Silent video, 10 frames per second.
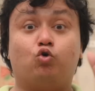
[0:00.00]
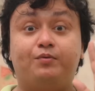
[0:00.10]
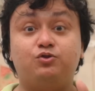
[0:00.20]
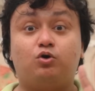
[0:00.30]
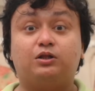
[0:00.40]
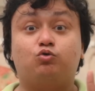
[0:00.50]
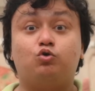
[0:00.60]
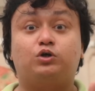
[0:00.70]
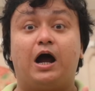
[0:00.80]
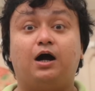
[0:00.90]
রবীন্দ্রনাথ
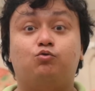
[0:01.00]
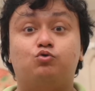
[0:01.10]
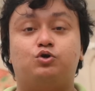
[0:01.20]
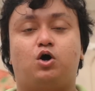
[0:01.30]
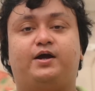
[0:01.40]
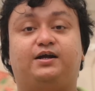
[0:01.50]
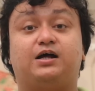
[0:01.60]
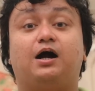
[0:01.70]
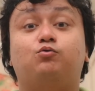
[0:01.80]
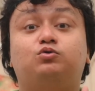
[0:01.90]
কোনো ঠাকুর নয়
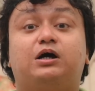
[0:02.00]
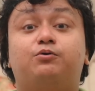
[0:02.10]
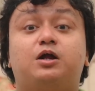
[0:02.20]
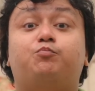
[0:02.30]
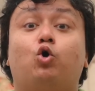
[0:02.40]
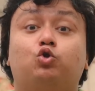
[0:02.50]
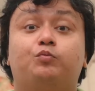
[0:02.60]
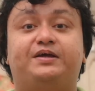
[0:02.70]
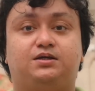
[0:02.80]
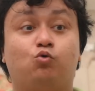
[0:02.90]
ঠাকুরটা ওনার
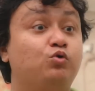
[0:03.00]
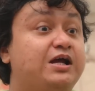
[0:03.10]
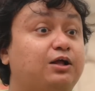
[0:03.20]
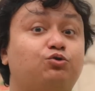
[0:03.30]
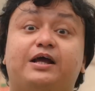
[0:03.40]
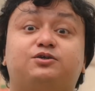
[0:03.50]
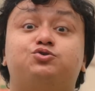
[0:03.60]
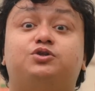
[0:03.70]
পদবি উনি আদতে একজন